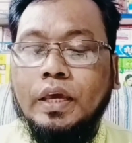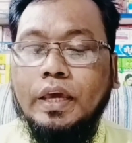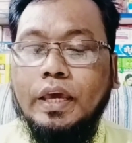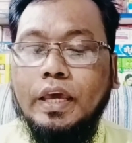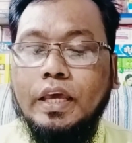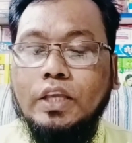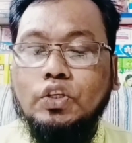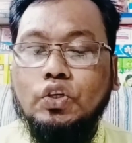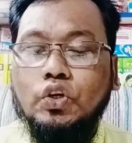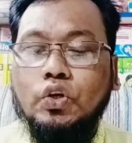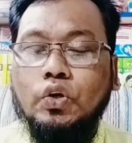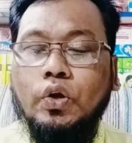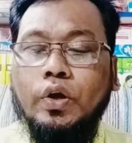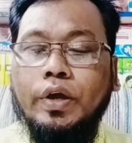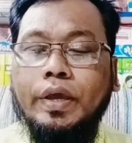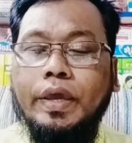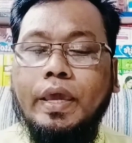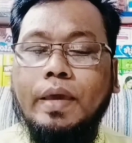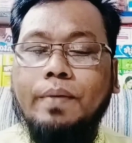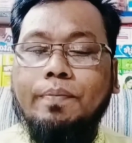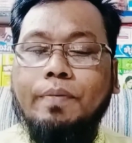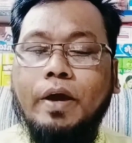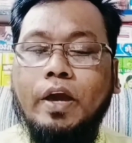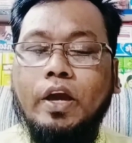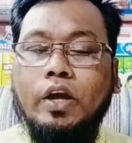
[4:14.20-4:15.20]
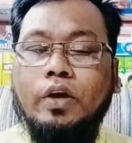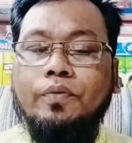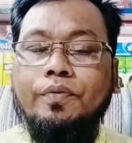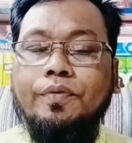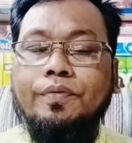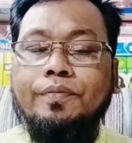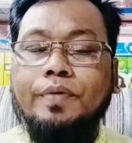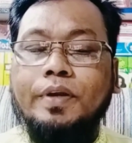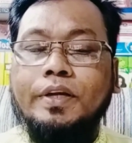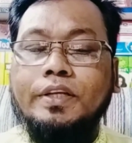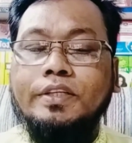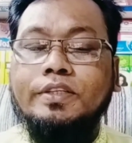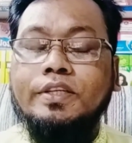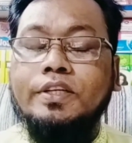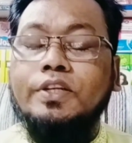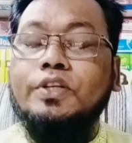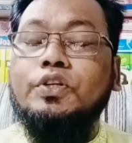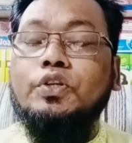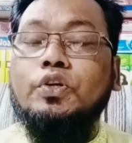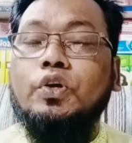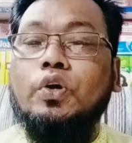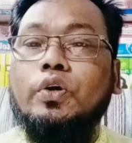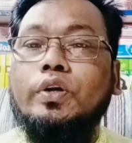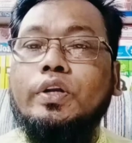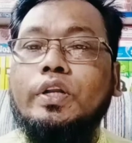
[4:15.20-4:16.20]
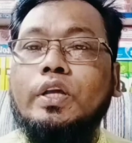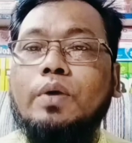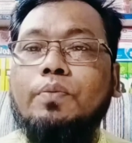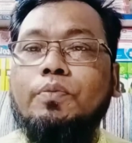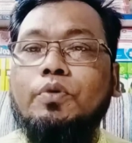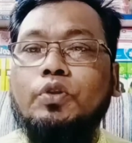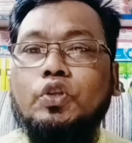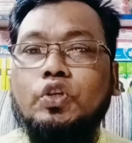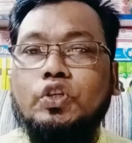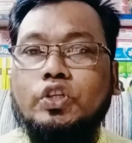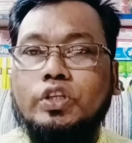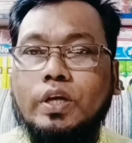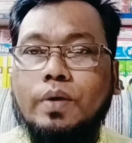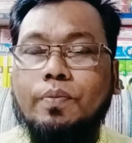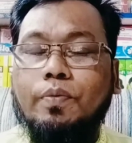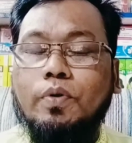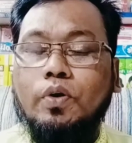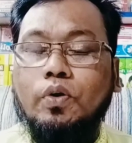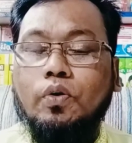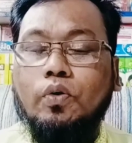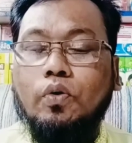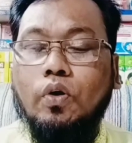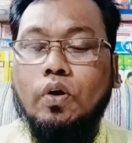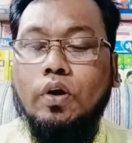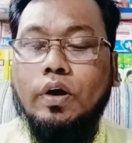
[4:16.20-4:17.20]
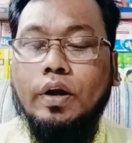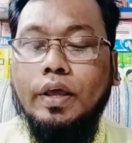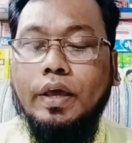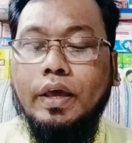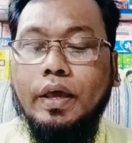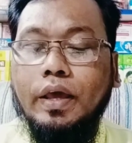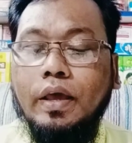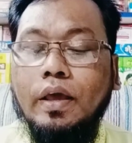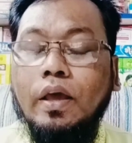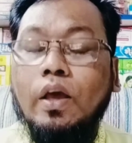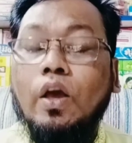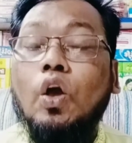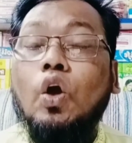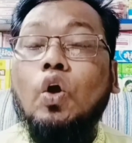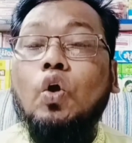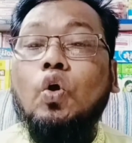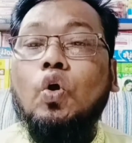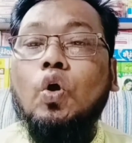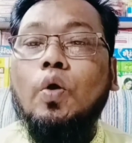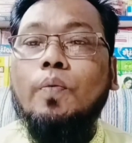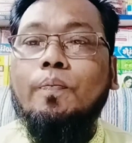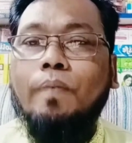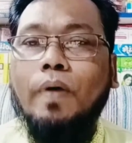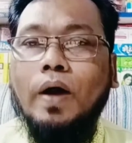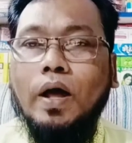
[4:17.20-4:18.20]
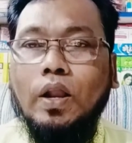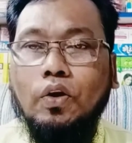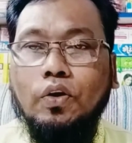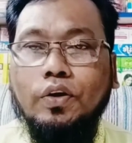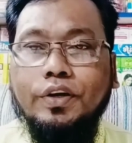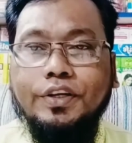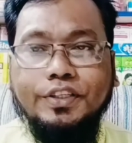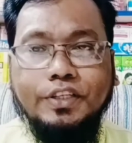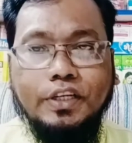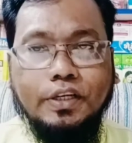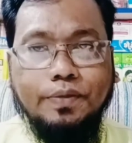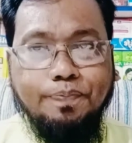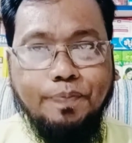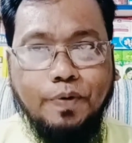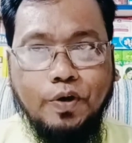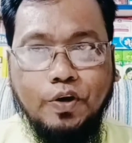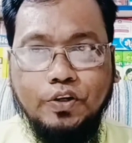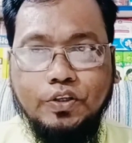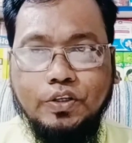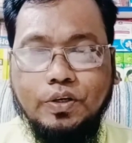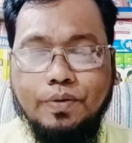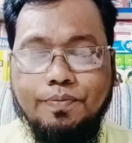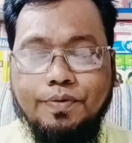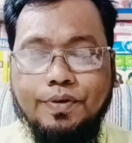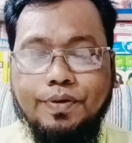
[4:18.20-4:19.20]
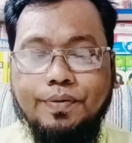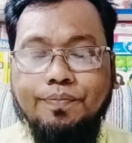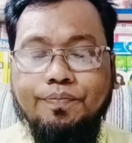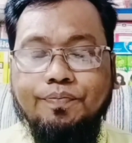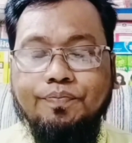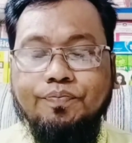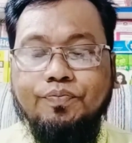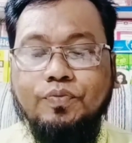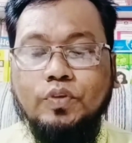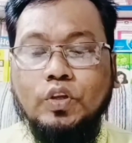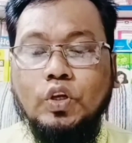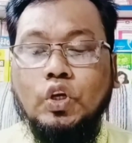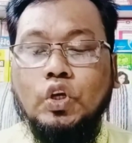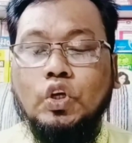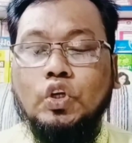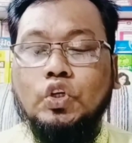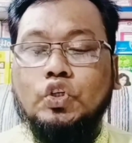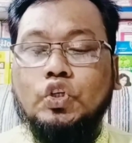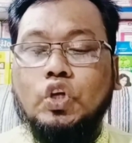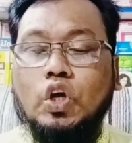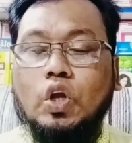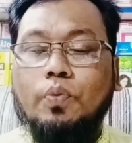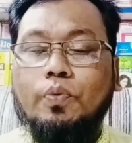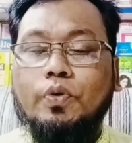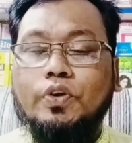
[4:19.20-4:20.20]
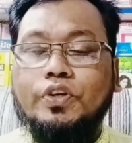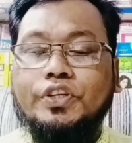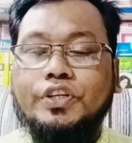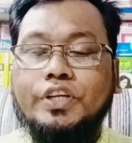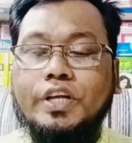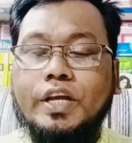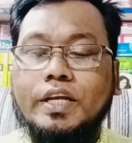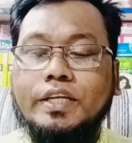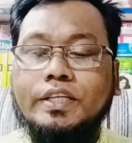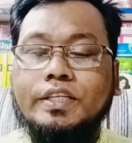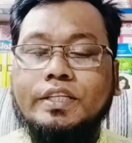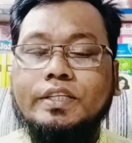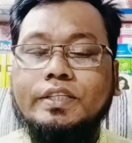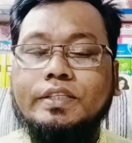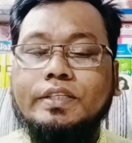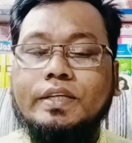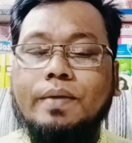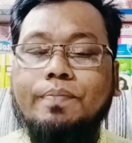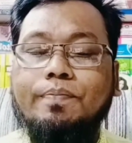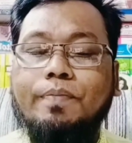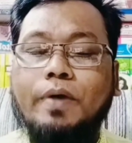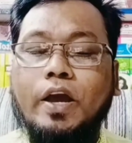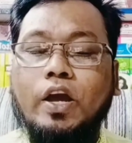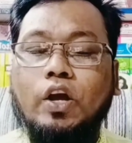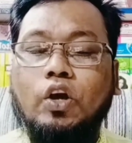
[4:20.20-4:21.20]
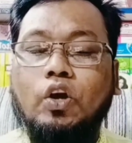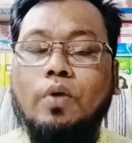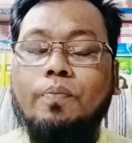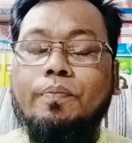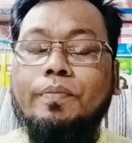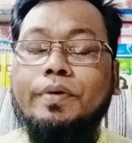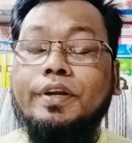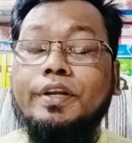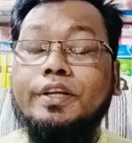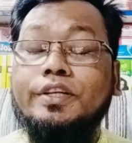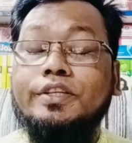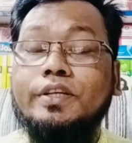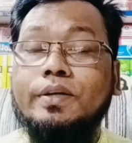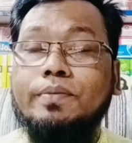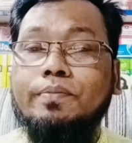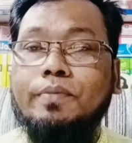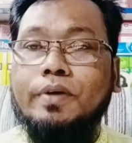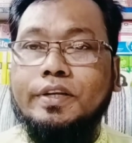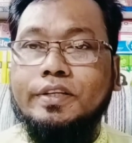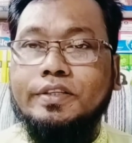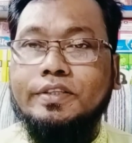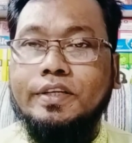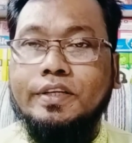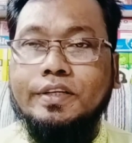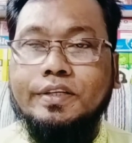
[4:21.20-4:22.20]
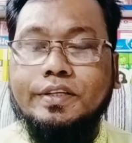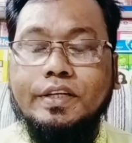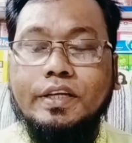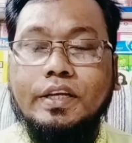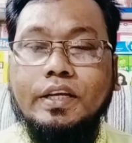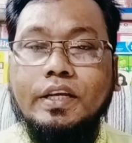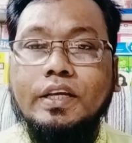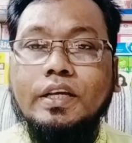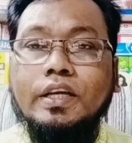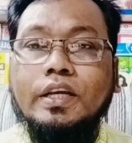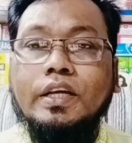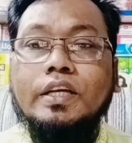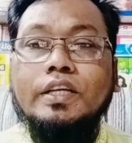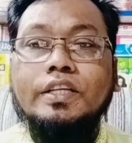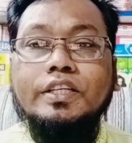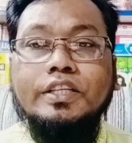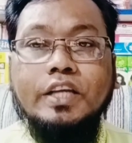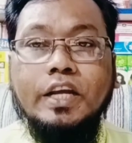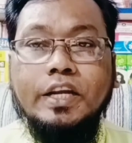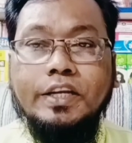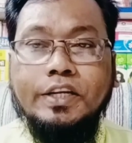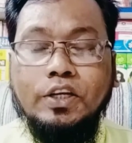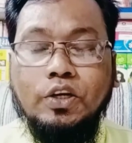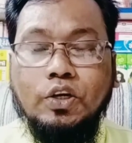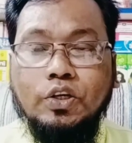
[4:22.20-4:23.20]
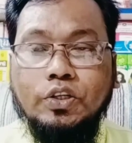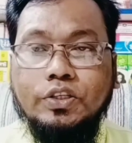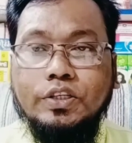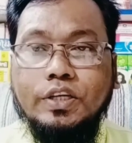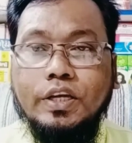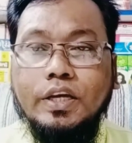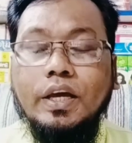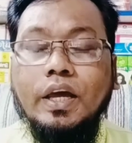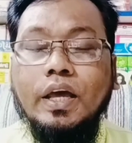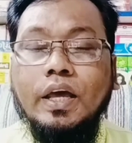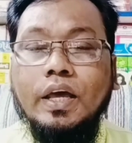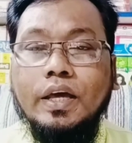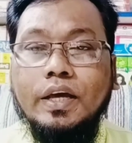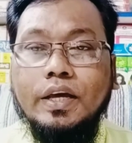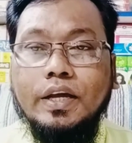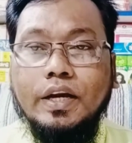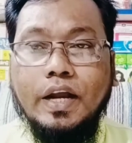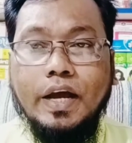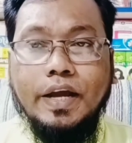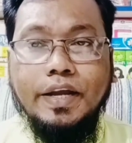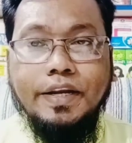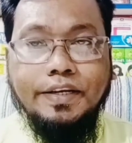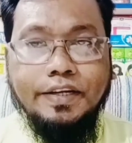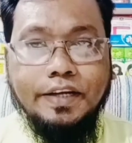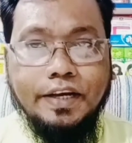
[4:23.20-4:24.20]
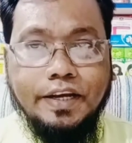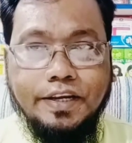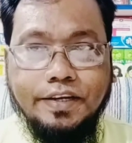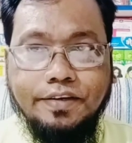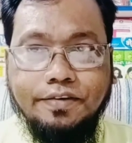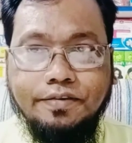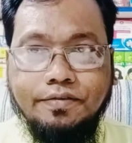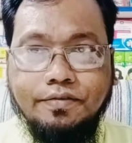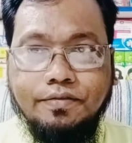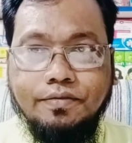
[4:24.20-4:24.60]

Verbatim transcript: এই জন্য এই বায়োকমিক মেডিসিনটিও নিয়মিত সেবন করলে খুব ভালো রেজাল্ট পাওয়া যাবে সর্বশেষ যে বায়োকম্বিনেশন মেডিসিনটি সেটি হচ্ছে রাইট হাইট